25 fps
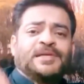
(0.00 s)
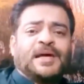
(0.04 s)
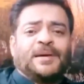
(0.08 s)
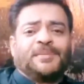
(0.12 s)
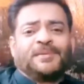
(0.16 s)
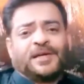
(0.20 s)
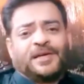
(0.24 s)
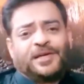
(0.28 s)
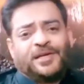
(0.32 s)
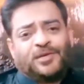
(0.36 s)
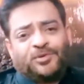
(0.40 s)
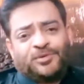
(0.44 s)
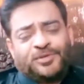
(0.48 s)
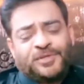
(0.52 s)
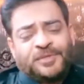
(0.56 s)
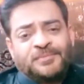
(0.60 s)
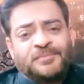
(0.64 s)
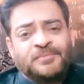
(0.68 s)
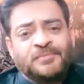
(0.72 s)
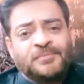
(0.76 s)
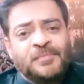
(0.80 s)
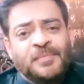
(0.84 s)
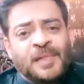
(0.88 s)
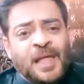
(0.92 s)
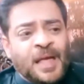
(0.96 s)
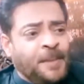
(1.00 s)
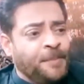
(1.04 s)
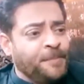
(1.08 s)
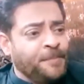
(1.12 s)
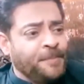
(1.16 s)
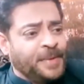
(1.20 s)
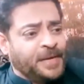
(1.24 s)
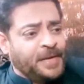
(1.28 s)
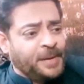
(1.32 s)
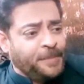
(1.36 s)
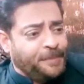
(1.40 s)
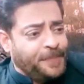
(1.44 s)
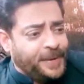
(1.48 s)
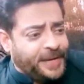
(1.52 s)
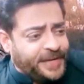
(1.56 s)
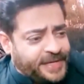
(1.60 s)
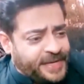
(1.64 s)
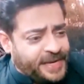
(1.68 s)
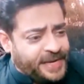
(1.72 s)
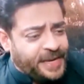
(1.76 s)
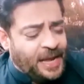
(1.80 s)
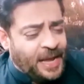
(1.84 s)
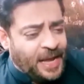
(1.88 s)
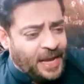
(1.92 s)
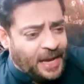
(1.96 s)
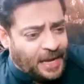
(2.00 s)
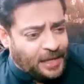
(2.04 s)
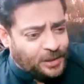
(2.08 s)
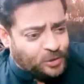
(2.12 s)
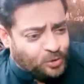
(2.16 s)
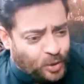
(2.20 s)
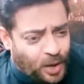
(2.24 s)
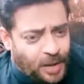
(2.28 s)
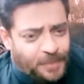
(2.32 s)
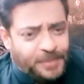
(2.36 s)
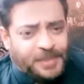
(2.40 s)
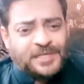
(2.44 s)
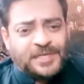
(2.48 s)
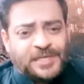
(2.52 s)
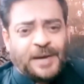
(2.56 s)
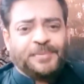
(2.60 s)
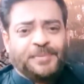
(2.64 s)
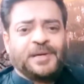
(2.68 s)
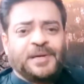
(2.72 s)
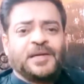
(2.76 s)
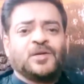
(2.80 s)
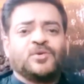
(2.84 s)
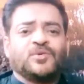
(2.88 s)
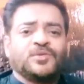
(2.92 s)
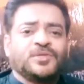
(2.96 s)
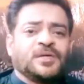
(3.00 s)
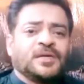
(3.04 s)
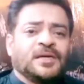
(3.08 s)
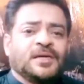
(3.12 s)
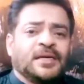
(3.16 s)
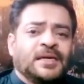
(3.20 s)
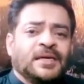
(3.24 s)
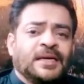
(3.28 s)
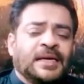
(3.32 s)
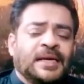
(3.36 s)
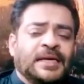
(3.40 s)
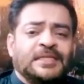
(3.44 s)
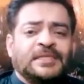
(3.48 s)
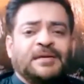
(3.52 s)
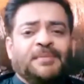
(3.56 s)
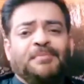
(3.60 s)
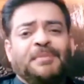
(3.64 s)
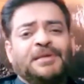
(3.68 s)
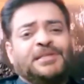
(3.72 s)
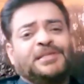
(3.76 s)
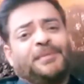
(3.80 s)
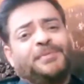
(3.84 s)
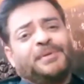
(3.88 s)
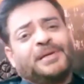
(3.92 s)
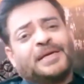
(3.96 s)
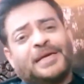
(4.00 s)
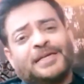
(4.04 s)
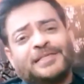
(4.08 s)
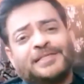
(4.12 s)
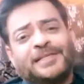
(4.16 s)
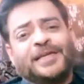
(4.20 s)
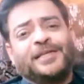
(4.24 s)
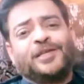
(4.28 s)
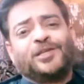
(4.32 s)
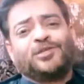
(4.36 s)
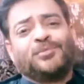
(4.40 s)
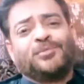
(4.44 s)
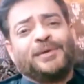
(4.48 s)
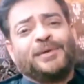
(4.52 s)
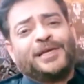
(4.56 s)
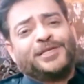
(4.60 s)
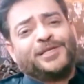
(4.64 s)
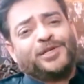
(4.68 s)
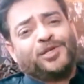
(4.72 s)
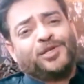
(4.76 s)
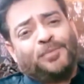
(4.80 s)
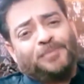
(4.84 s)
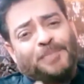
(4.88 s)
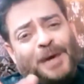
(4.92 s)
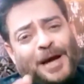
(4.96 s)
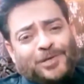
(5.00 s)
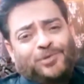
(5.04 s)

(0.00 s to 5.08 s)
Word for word: भी हिजाब कर रही होती मेरी बेटी दुआ भी हिजाब कर रही होती जब मैं जबर करता ही नहीं तो मैं किसी को